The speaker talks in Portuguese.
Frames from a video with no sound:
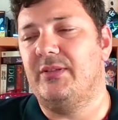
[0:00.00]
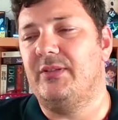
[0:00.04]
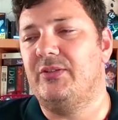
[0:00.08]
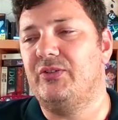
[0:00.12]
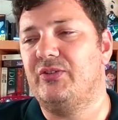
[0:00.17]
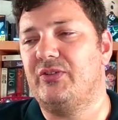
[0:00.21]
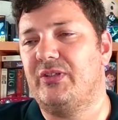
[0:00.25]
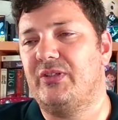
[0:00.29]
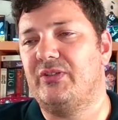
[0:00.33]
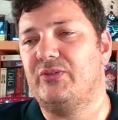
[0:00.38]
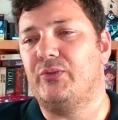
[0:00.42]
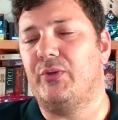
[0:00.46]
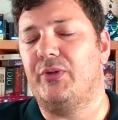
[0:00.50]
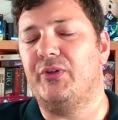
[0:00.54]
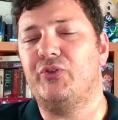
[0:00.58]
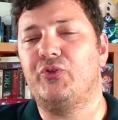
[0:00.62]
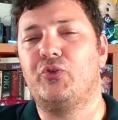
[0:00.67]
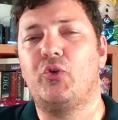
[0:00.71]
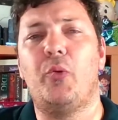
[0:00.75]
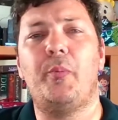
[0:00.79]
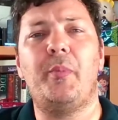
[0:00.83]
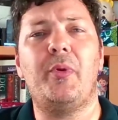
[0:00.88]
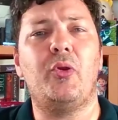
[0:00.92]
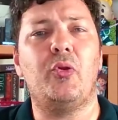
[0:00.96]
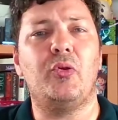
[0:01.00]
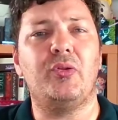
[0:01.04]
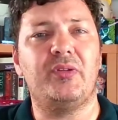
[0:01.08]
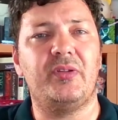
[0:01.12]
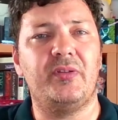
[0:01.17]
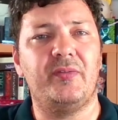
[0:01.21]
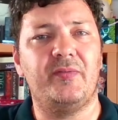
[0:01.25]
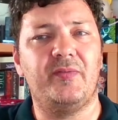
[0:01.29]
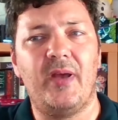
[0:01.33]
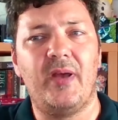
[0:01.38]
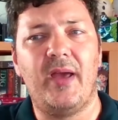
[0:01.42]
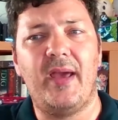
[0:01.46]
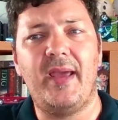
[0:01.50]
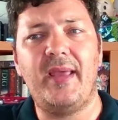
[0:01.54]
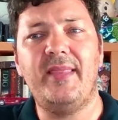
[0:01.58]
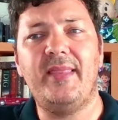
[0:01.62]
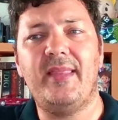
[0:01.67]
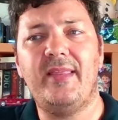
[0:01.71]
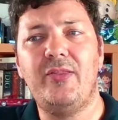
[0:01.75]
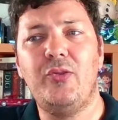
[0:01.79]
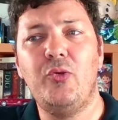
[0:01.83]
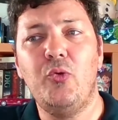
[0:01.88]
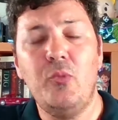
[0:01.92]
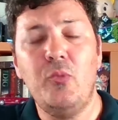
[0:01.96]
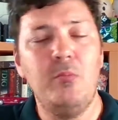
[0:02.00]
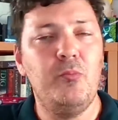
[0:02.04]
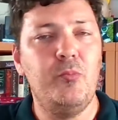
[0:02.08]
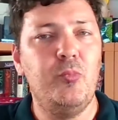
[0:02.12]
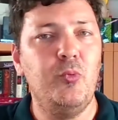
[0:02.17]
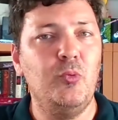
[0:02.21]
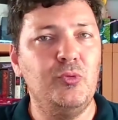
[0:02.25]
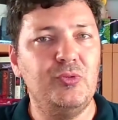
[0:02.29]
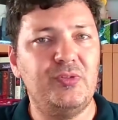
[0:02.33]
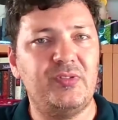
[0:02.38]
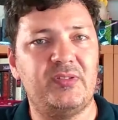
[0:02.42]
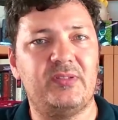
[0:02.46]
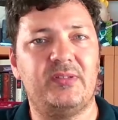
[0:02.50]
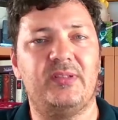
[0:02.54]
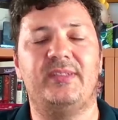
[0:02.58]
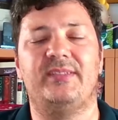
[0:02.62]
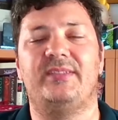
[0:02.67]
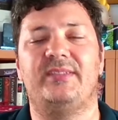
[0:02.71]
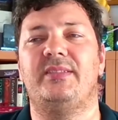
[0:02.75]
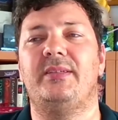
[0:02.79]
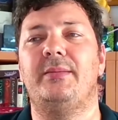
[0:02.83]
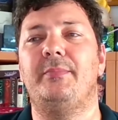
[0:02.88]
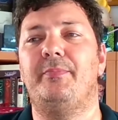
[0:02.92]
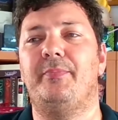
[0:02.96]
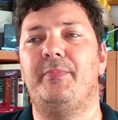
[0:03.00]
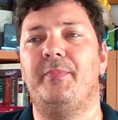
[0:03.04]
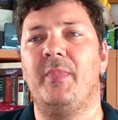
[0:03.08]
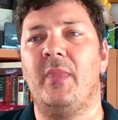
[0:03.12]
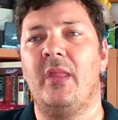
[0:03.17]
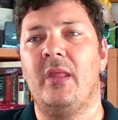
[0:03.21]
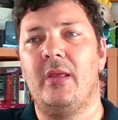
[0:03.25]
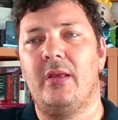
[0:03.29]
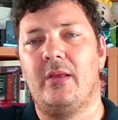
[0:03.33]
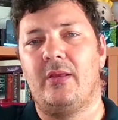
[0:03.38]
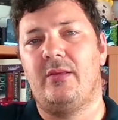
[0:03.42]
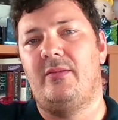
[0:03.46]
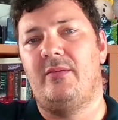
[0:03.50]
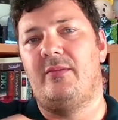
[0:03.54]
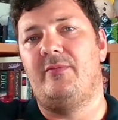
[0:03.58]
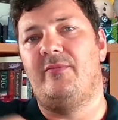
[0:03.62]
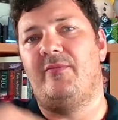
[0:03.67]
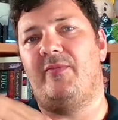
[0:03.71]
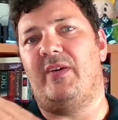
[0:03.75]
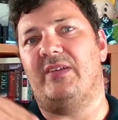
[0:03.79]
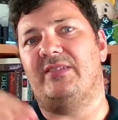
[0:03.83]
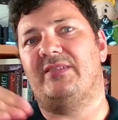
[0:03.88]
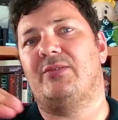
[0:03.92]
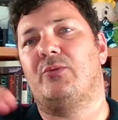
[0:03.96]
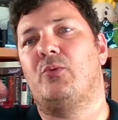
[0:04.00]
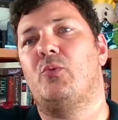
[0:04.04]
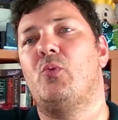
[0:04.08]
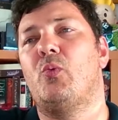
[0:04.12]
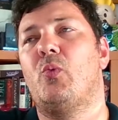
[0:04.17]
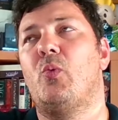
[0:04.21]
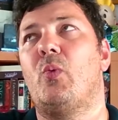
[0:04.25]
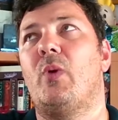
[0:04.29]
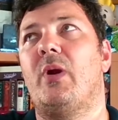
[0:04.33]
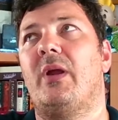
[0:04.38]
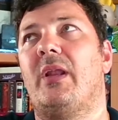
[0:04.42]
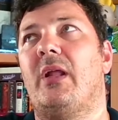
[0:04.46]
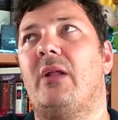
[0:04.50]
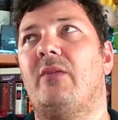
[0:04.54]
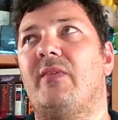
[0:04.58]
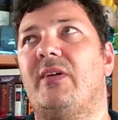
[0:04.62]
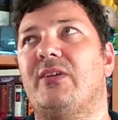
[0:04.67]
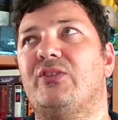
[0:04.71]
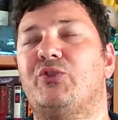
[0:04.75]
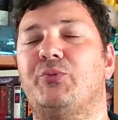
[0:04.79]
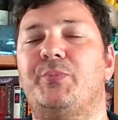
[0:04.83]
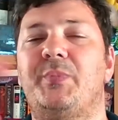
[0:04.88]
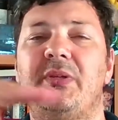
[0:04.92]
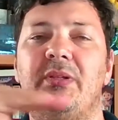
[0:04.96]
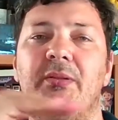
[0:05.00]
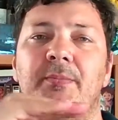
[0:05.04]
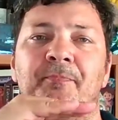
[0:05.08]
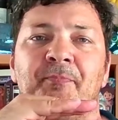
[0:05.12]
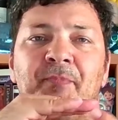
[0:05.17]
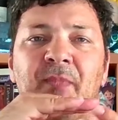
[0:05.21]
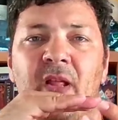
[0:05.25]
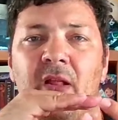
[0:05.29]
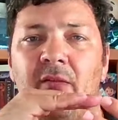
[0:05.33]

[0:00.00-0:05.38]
inscrições, como eu não tive ainda nenhum boost assim faça com que o canal vá subindo.